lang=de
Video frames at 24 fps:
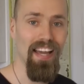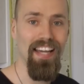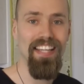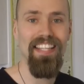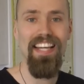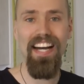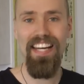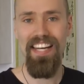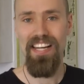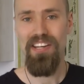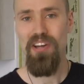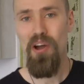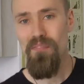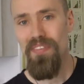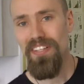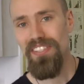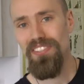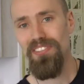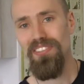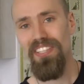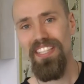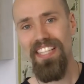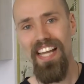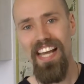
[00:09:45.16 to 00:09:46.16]
Ja, dann kommen
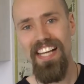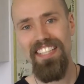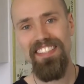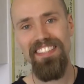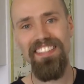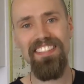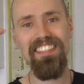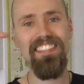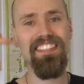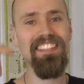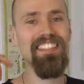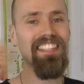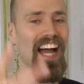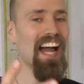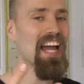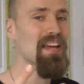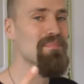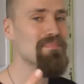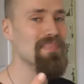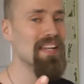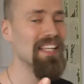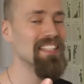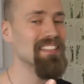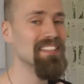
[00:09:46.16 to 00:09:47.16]
wir zu den ersten drei
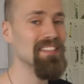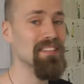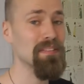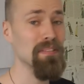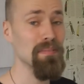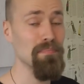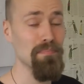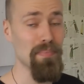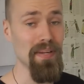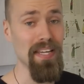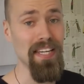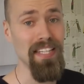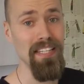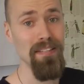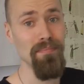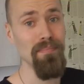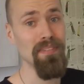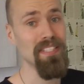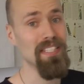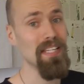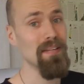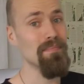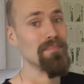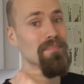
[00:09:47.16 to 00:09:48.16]
Plätzen, beginnend
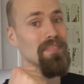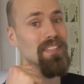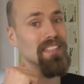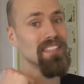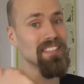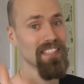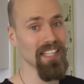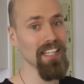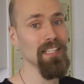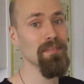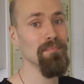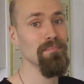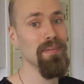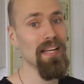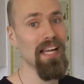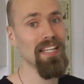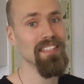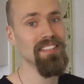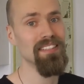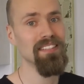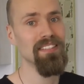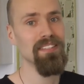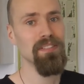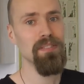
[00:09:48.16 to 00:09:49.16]
mit dem dritten
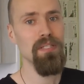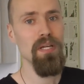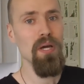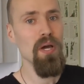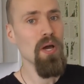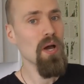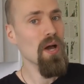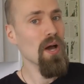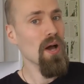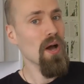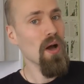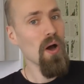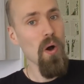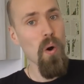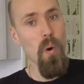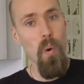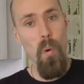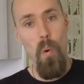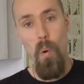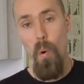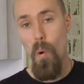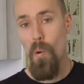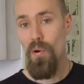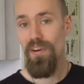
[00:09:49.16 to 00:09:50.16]
Platz.
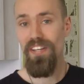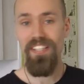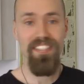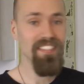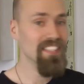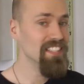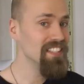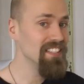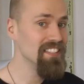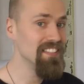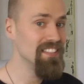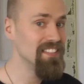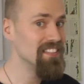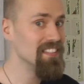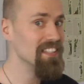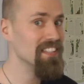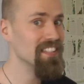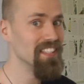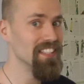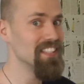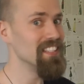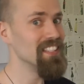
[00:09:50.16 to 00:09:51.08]
Und es ist